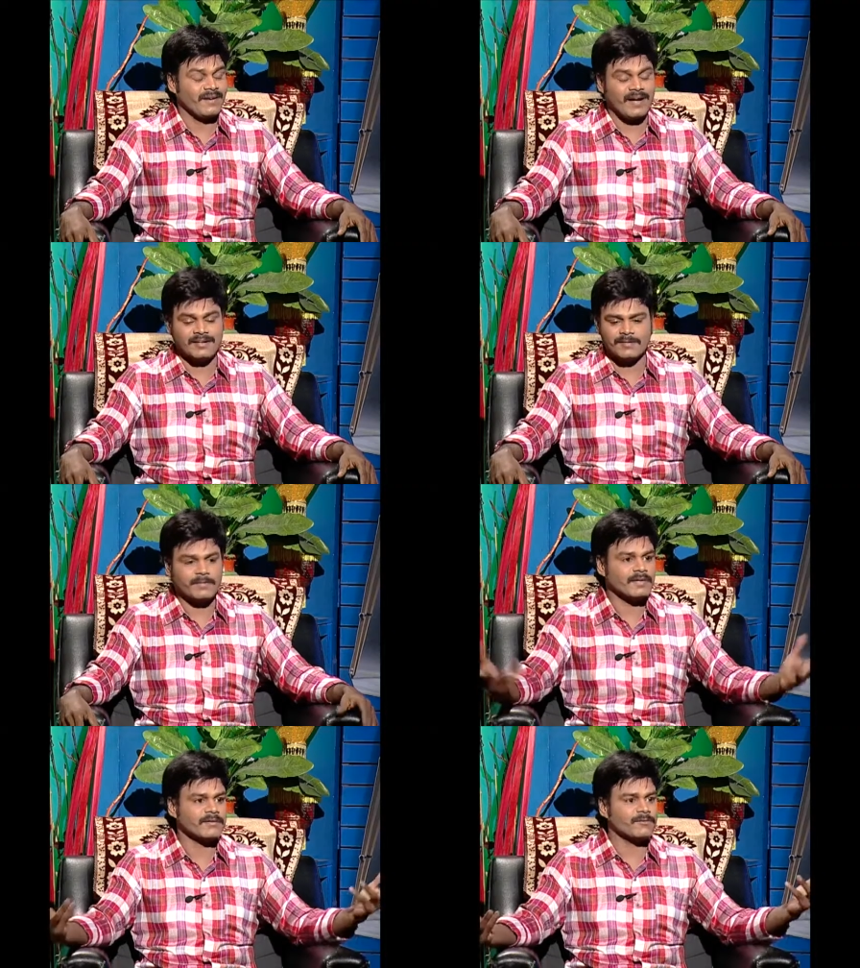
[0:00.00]
అని
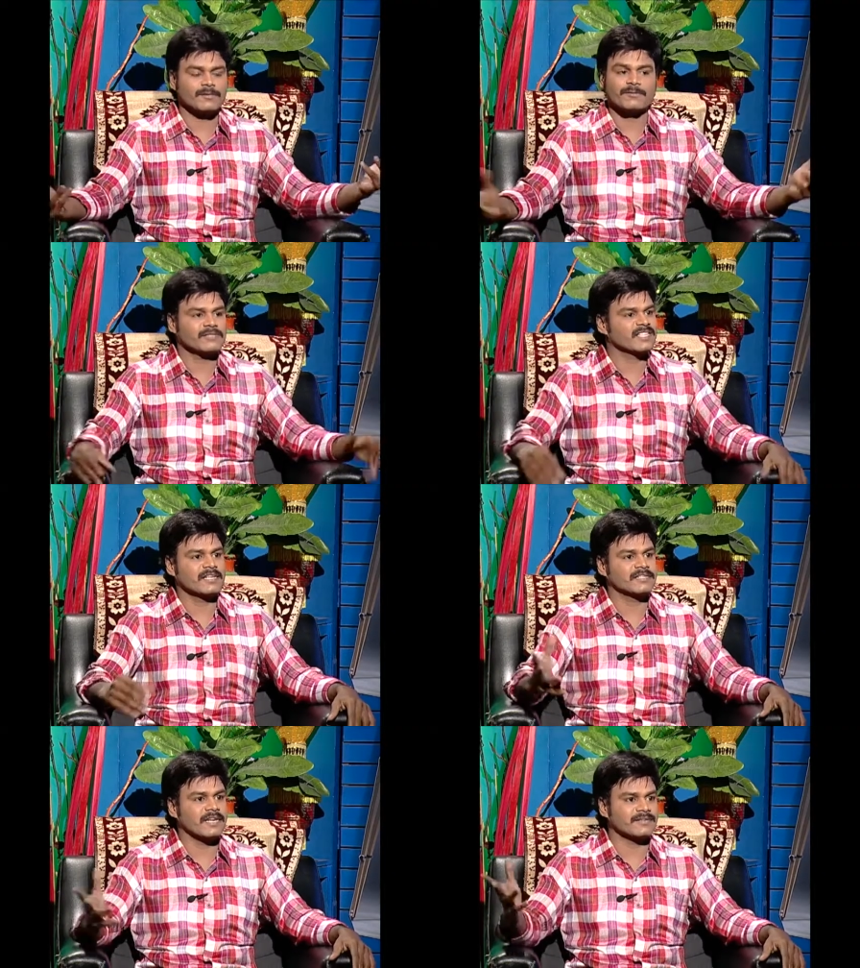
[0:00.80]
చెప్తే
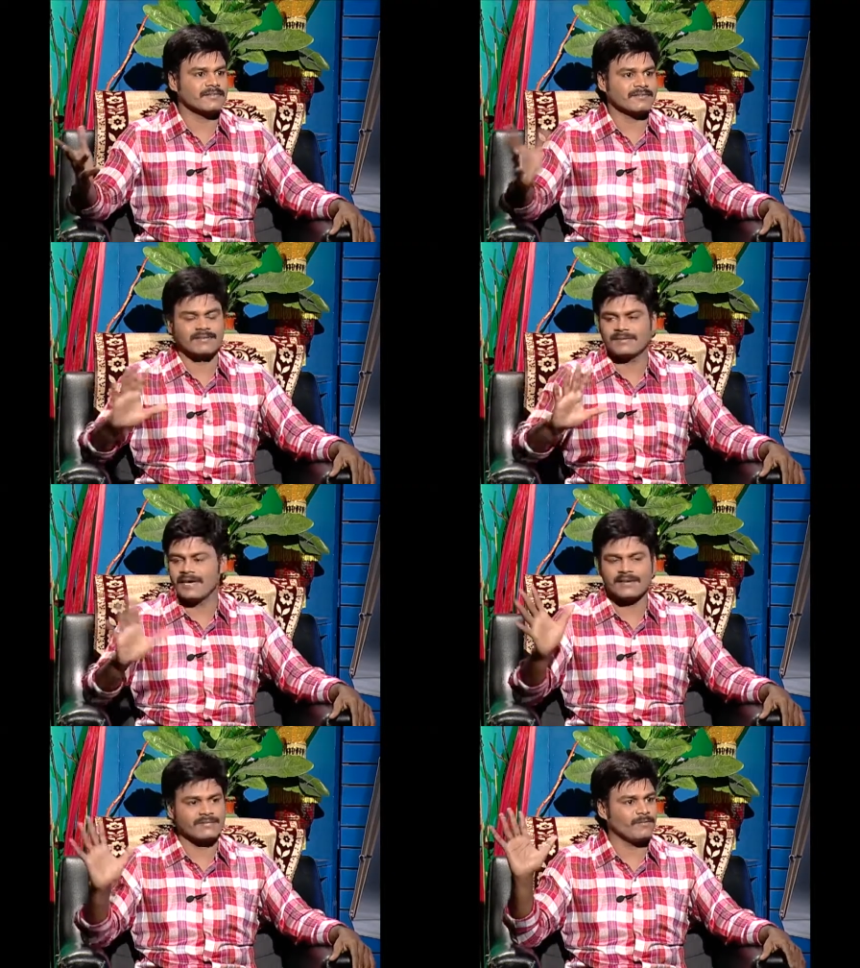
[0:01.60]
సింగిల్ షాట్
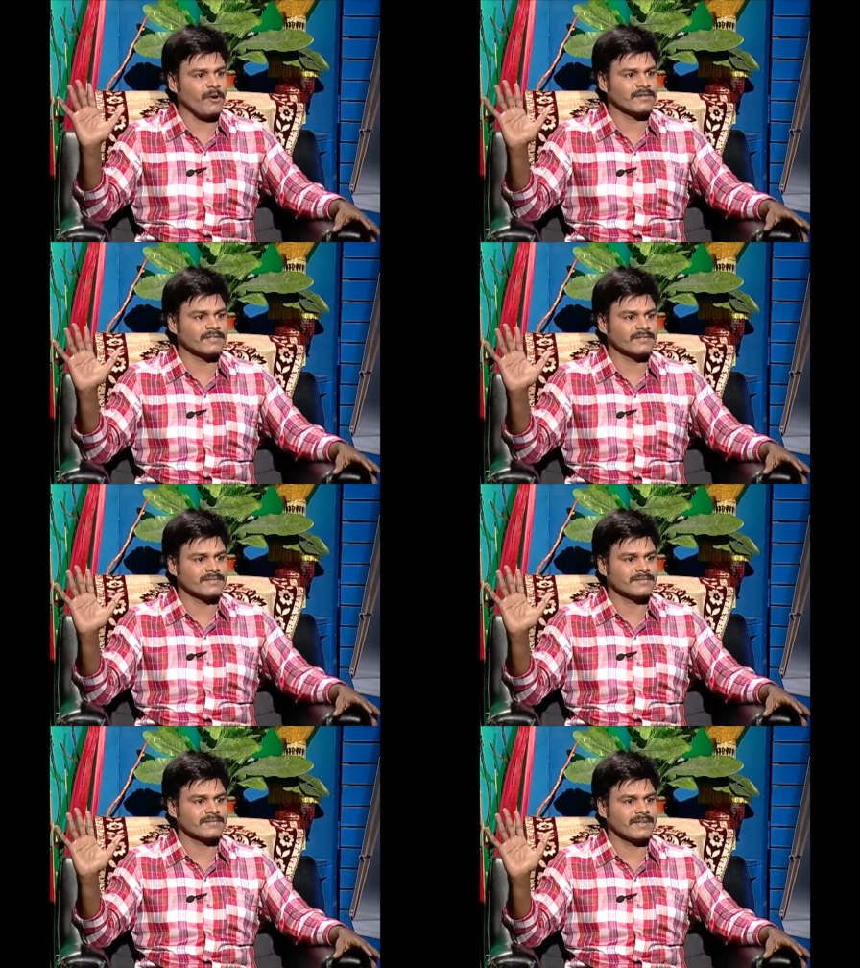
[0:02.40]
డన్ బాగుంది
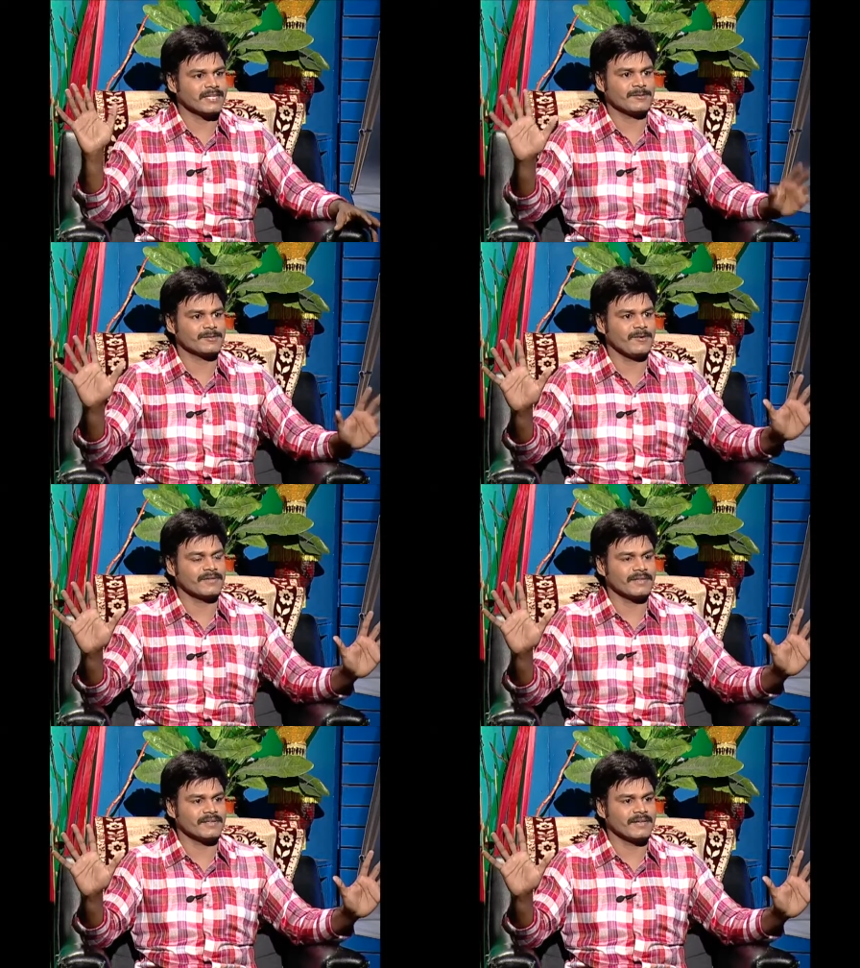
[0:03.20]
ఎక్స్ప్రెస్ బాగుంది